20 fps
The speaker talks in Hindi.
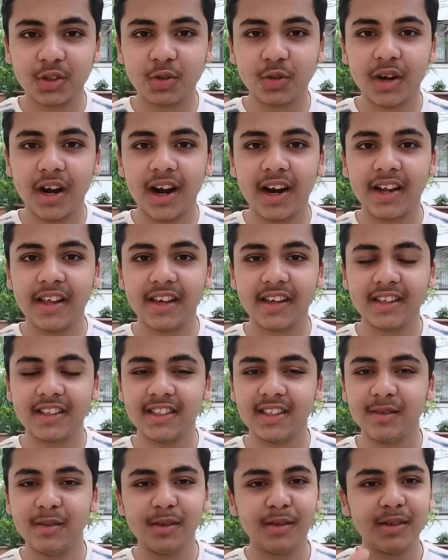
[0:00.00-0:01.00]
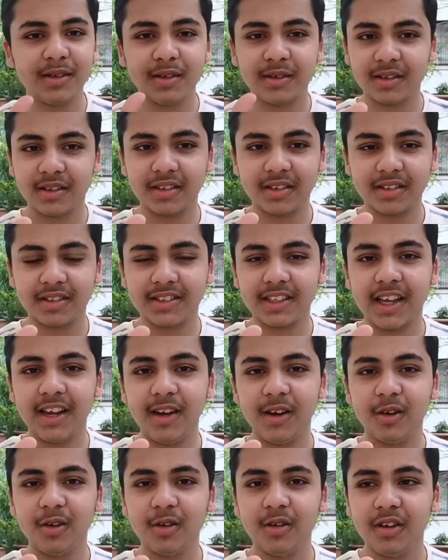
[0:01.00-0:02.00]
सा जुगाड़ है किसी भी सेल
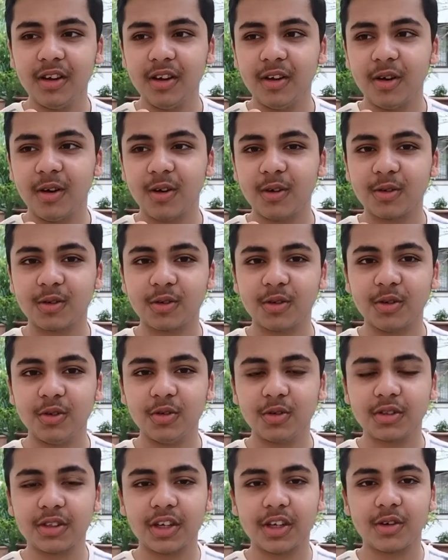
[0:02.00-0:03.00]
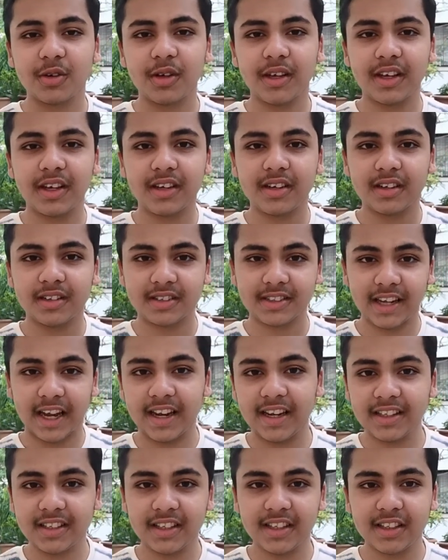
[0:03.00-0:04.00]
लो और उसको यूज़ करो एक
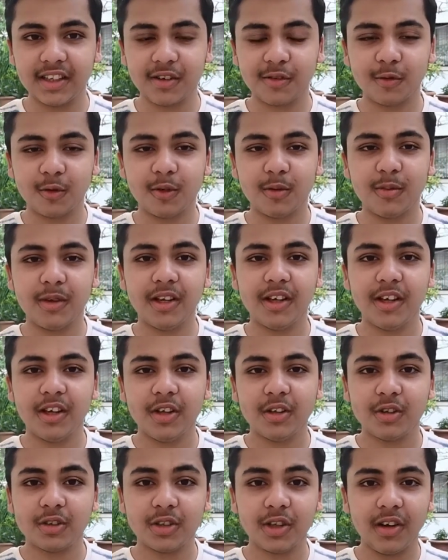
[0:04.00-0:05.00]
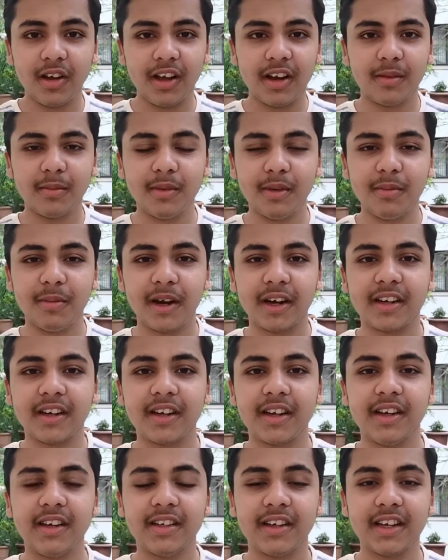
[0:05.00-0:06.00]
स्टाइलस की तरह फ़ोन में चलो यार हम भी
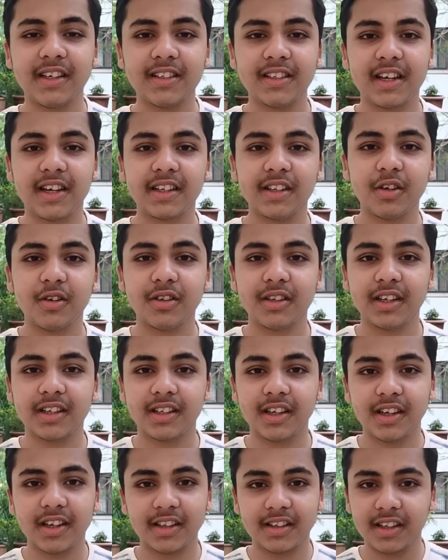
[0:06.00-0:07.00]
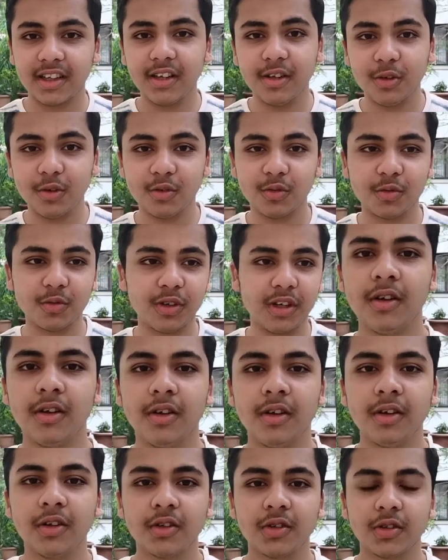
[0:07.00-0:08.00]
प्रैक्टिकली टेस्ट करते हैं और देखते हैं कितना ये यूज़
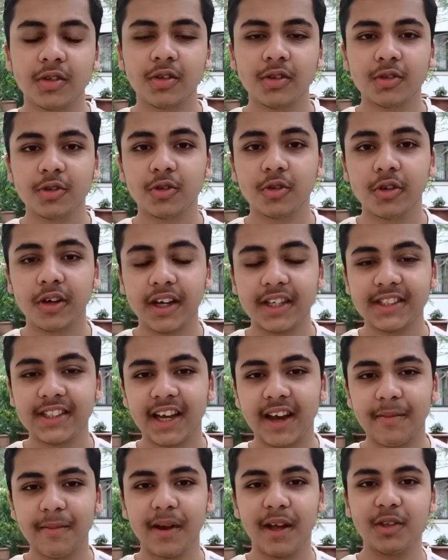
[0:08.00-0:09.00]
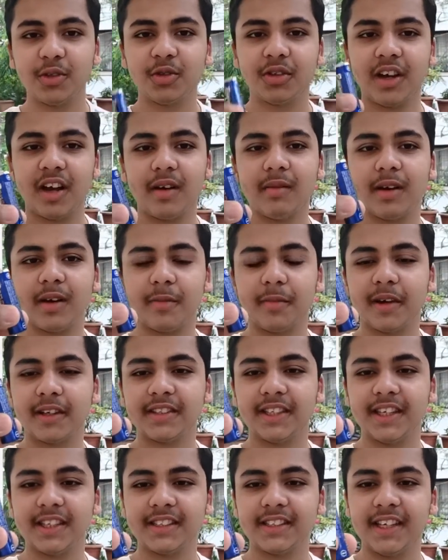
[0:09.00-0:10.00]
सो गाइज यहाँ पे आ चुका है हमारे
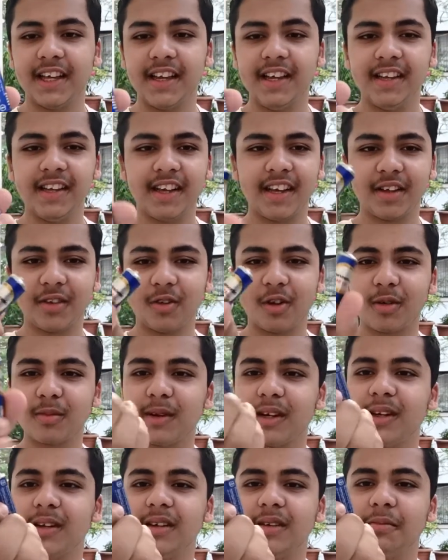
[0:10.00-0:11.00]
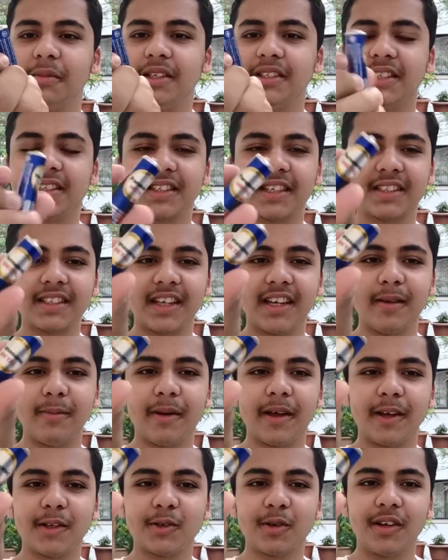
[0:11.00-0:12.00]
पास एक सेल ये एक नॉर्मली बेसिक सा सेल है
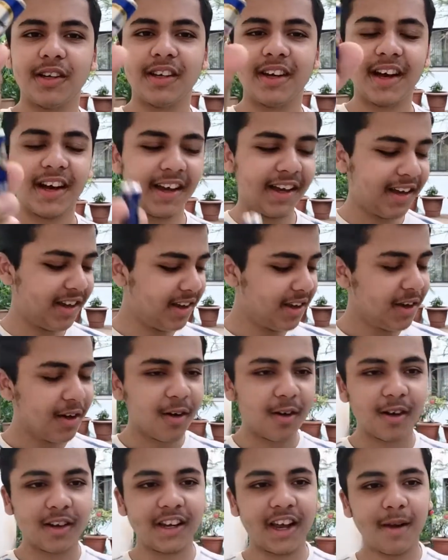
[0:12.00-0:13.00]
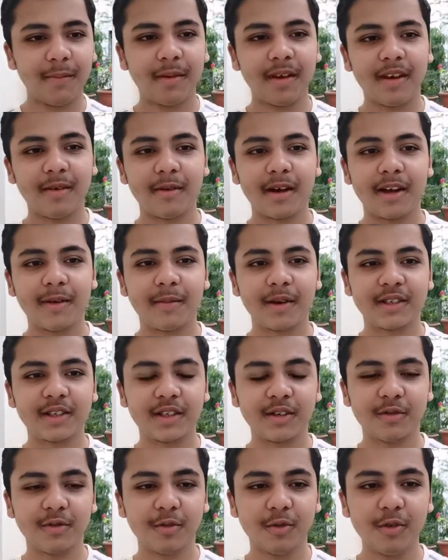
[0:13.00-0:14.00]
पैनासोनिक का है और यहाँ पे हमारे पास
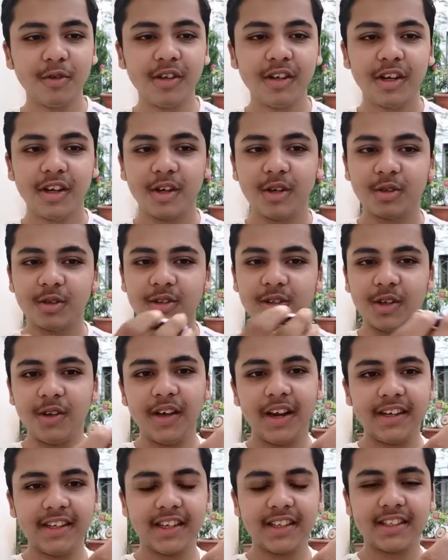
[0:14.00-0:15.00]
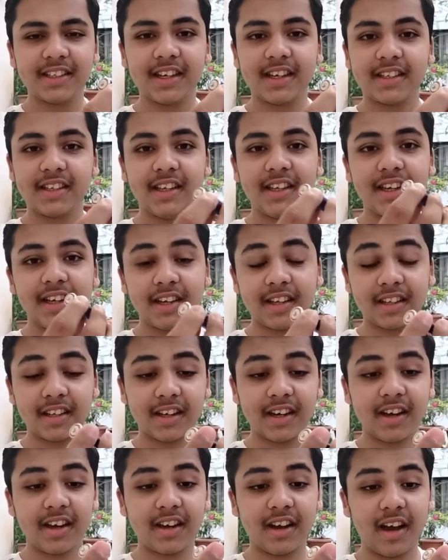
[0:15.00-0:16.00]
एक फ़ोन तो चलो यार टेस्ट करते हैं ये
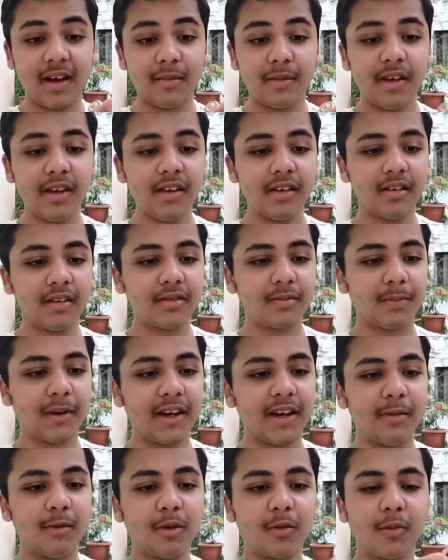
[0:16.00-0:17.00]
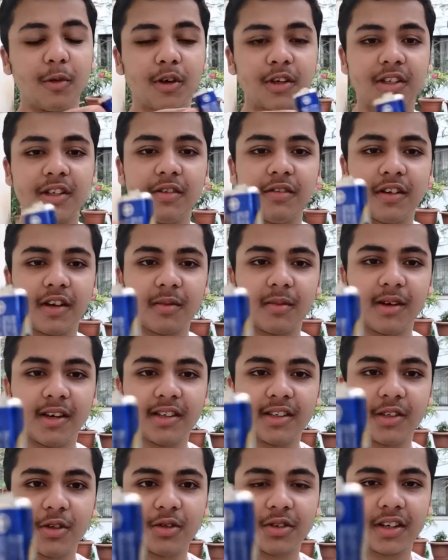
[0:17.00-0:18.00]
कितना काम है पहले हम लोग पॉजिटिव टर्मिनल
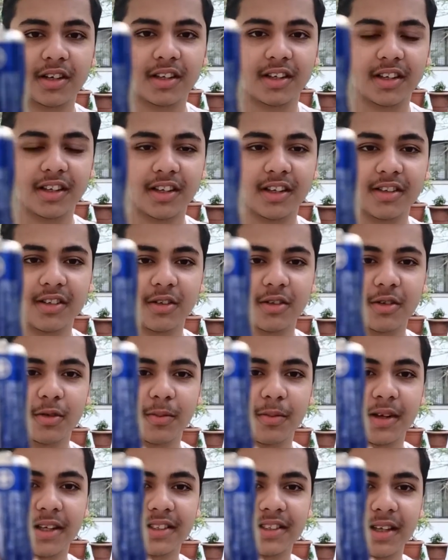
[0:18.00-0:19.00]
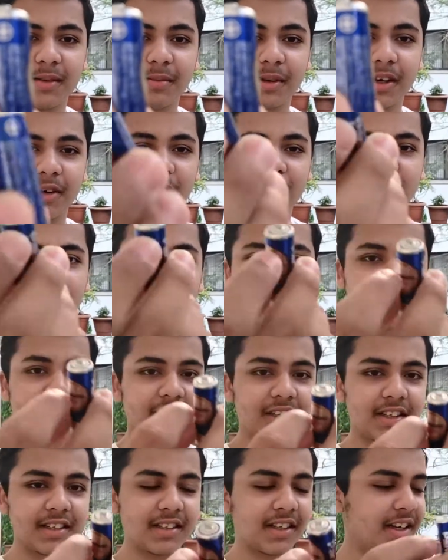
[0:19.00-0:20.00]
से यूज़ करके देखेंगे जो प्लस साइन बना हुआ है उससे
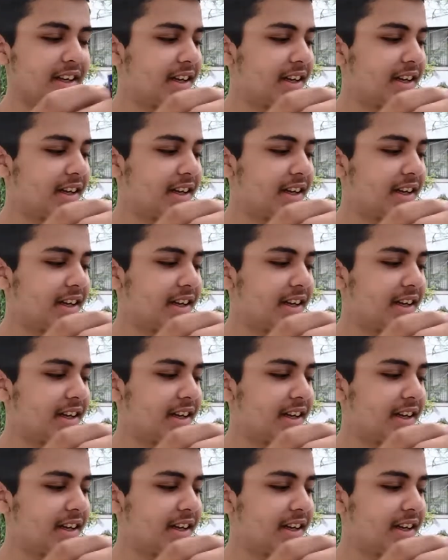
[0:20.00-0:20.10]
टेस्ट